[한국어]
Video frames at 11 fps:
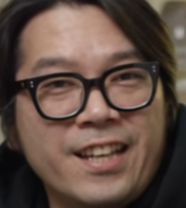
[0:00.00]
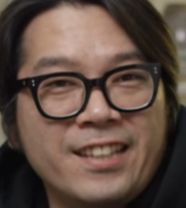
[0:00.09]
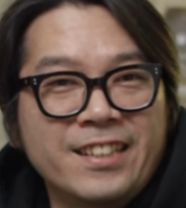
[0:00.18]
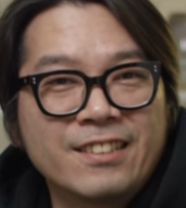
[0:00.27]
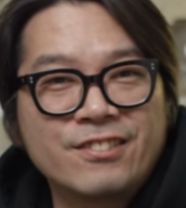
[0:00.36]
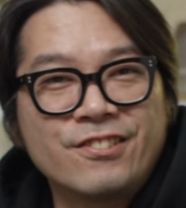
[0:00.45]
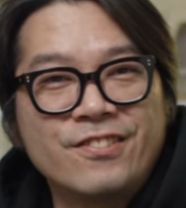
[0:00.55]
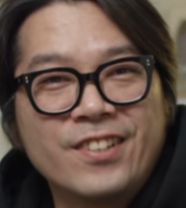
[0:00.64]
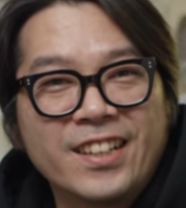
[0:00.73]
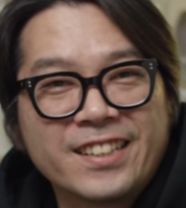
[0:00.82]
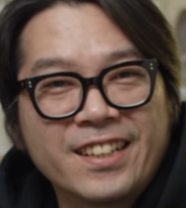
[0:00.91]
야, 나도
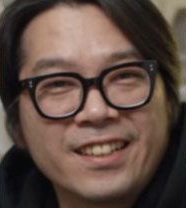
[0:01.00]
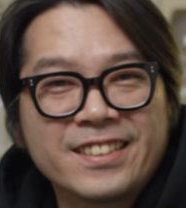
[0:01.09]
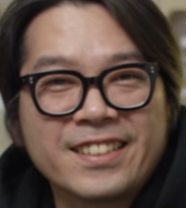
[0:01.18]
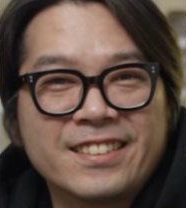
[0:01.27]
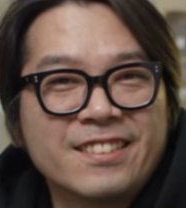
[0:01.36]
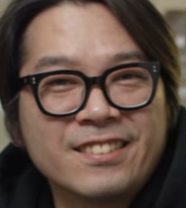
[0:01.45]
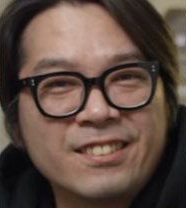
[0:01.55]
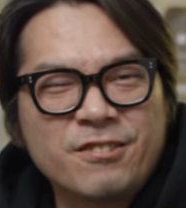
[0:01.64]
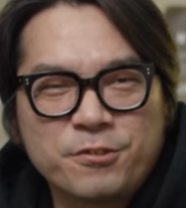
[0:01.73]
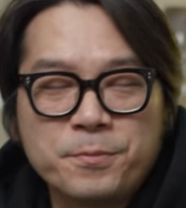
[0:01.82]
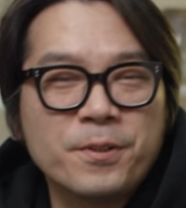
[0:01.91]
유명하다. 그러니까 나
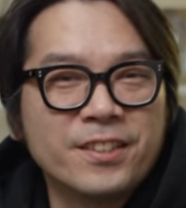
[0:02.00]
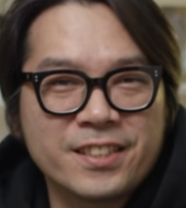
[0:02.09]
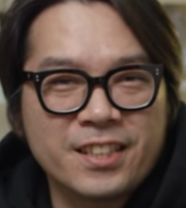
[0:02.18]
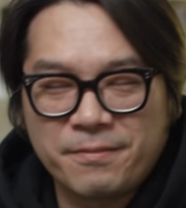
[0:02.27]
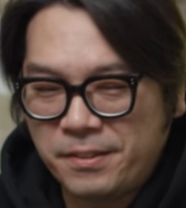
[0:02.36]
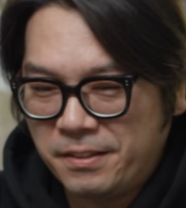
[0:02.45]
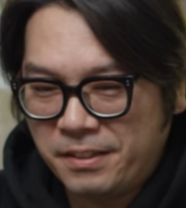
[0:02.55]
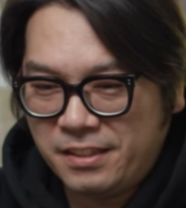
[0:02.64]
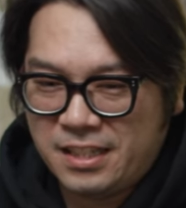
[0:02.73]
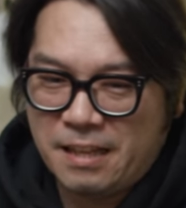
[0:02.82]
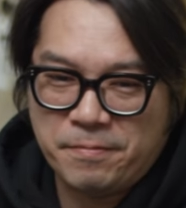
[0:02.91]
좀 유명한 사람에
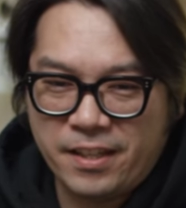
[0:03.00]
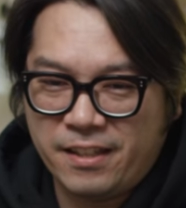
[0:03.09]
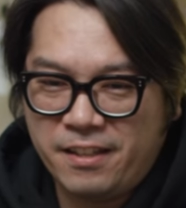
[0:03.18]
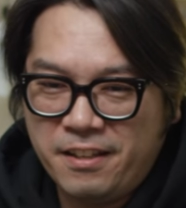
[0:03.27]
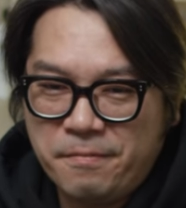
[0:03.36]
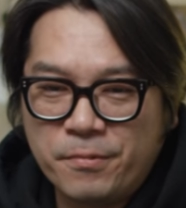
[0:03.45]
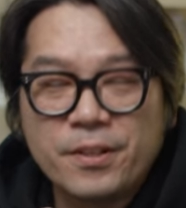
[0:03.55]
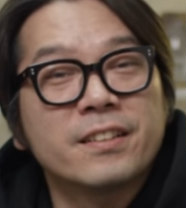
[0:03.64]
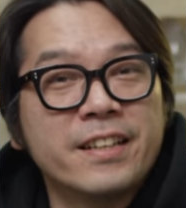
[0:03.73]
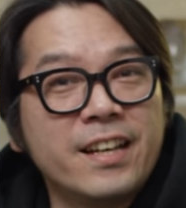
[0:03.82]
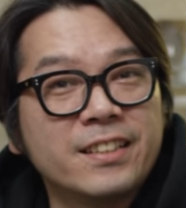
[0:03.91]
답게
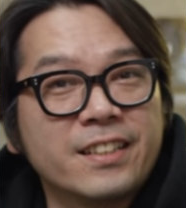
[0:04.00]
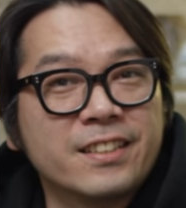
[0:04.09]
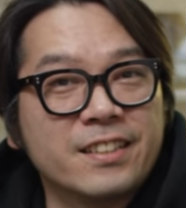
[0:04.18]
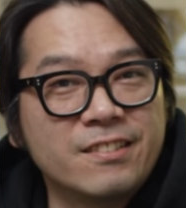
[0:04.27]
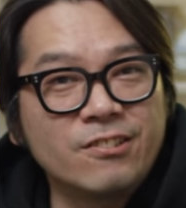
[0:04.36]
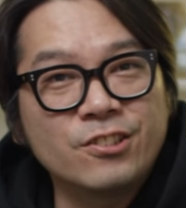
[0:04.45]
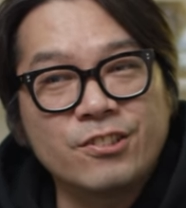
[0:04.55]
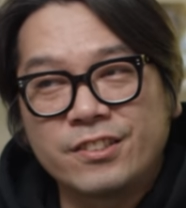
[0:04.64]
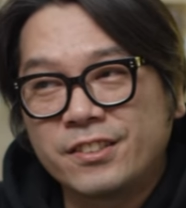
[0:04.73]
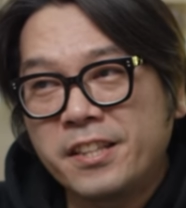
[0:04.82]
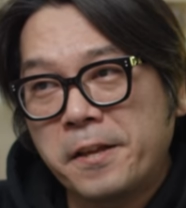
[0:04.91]
뭔가를 해야 되겠다 이런 것도
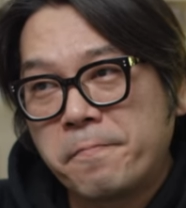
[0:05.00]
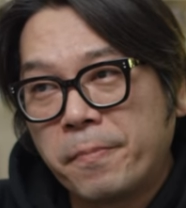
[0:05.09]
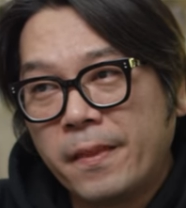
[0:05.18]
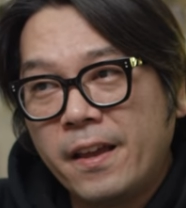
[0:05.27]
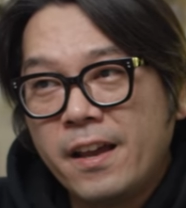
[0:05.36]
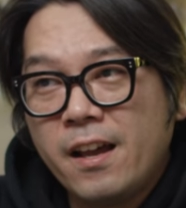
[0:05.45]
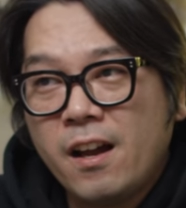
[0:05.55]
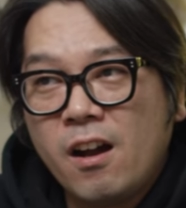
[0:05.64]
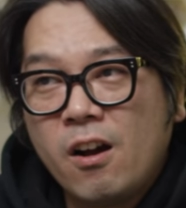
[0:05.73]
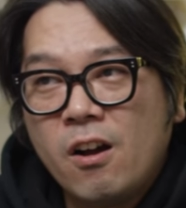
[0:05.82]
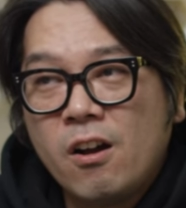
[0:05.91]
있는데
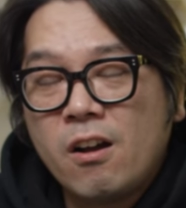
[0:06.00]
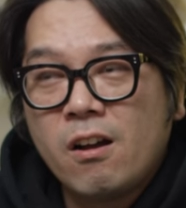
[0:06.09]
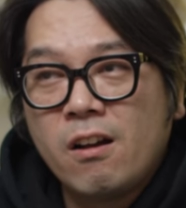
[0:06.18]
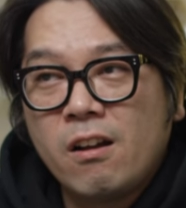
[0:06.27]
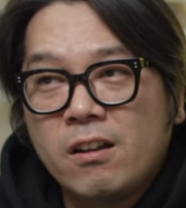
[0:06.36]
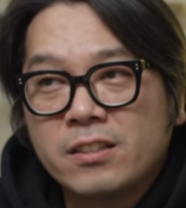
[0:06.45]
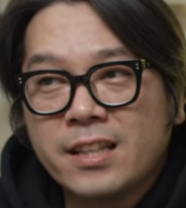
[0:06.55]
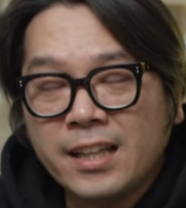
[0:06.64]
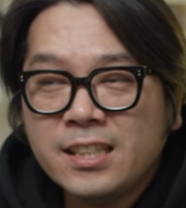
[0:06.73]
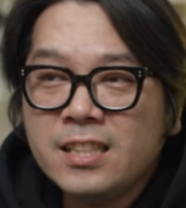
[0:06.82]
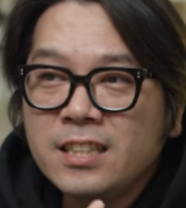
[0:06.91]

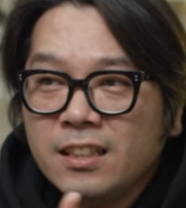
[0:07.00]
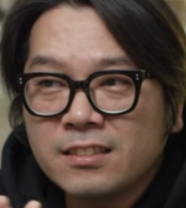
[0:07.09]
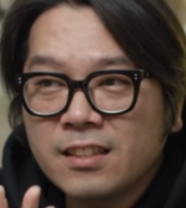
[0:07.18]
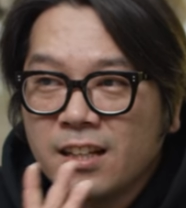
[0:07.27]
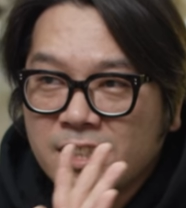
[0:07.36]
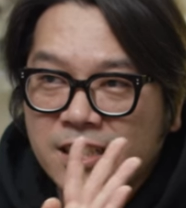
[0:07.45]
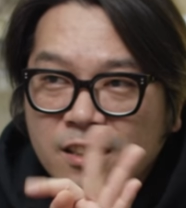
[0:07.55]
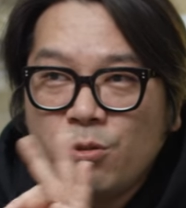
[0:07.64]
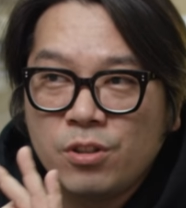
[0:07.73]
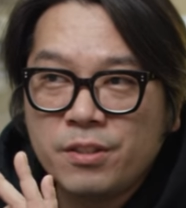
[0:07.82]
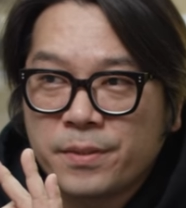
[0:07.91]
사진이라든가 글을
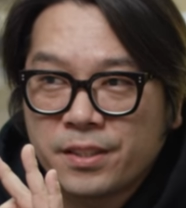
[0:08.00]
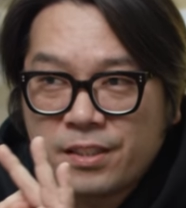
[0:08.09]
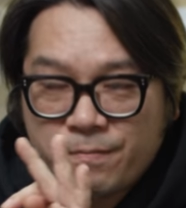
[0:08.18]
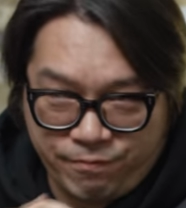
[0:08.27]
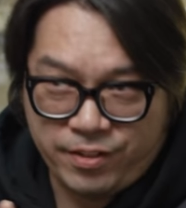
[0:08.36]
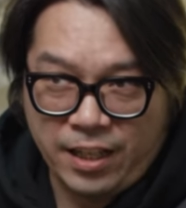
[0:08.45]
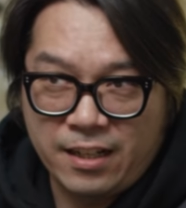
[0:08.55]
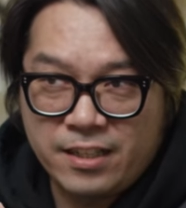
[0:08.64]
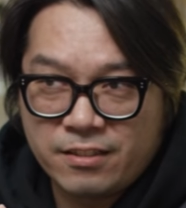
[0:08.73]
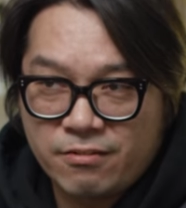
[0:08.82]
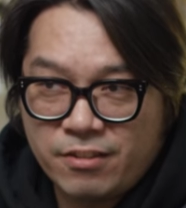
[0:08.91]
올리면 이제 리플이
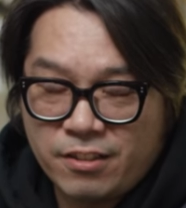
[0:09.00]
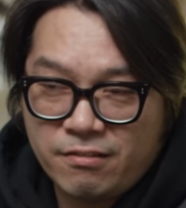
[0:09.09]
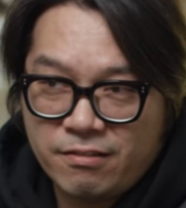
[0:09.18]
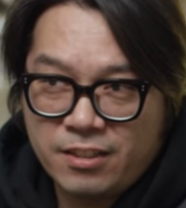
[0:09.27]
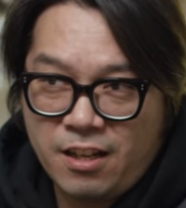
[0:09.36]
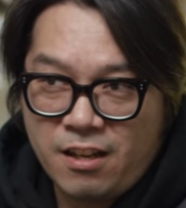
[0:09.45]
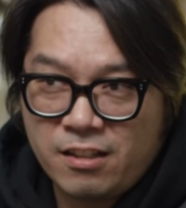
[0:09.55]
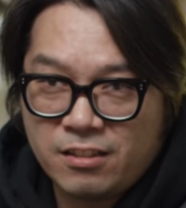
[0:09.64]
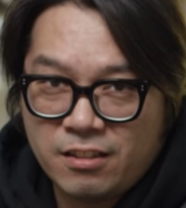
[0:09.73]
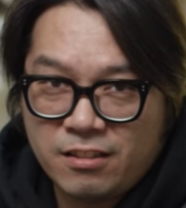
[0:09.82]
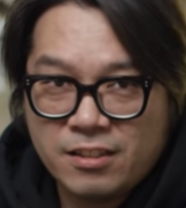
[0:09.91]
달리는 거예요. 야,
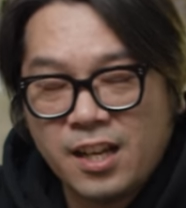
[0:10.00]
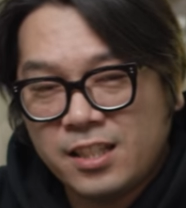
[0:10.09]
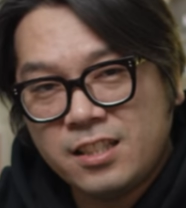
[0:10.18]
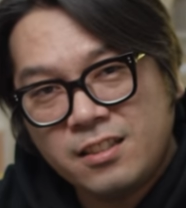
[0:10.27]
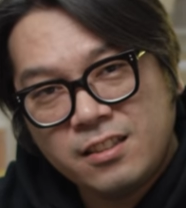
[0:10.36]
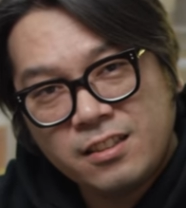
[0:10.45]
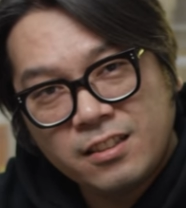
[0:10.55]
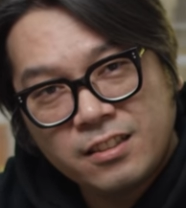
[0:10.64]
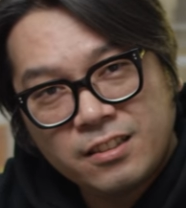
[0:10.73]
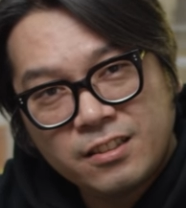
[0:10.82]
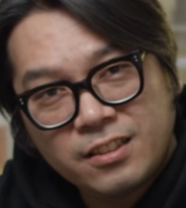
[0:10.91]
사진
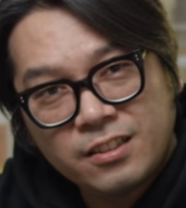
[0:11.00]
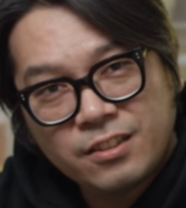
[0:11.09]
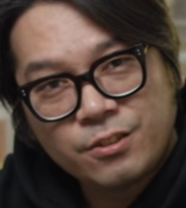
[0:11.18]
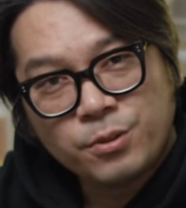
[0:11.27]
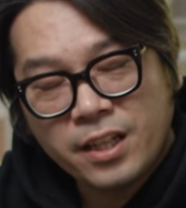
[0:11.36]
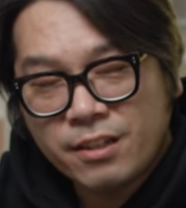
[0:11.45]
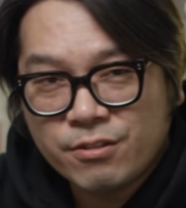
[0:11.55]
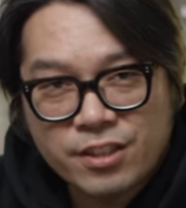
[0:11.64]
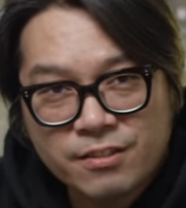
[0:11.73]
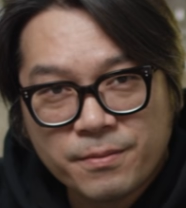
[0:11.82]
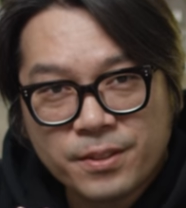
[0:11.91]
요 따위로
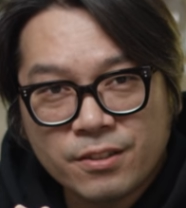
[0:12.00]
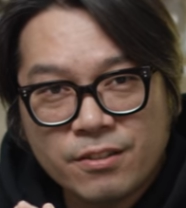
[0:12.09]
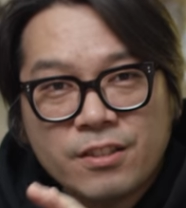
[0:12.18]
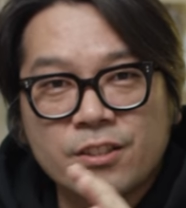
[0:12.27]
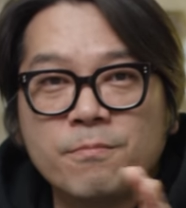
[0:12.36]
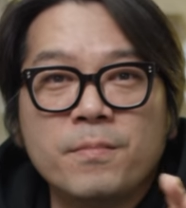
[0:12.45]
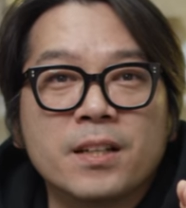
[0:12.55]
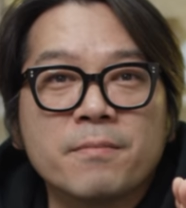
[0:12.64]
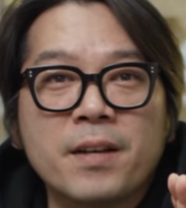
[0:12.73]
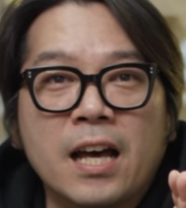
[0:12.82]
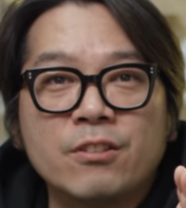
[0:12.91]
찍으면서 이런 말
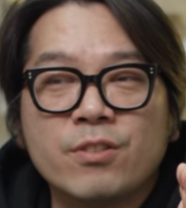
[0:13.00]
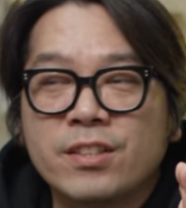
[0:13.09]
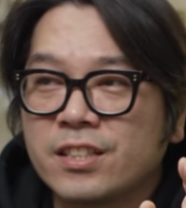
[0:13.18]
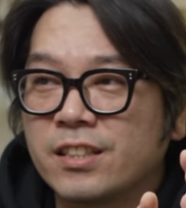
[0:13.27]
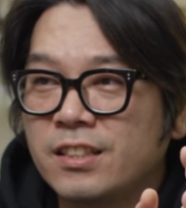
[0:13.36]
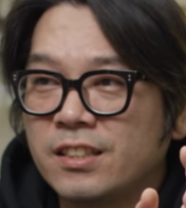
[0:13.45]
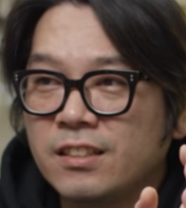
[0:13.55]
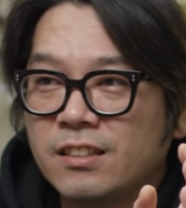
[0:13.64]
하면 안 되지.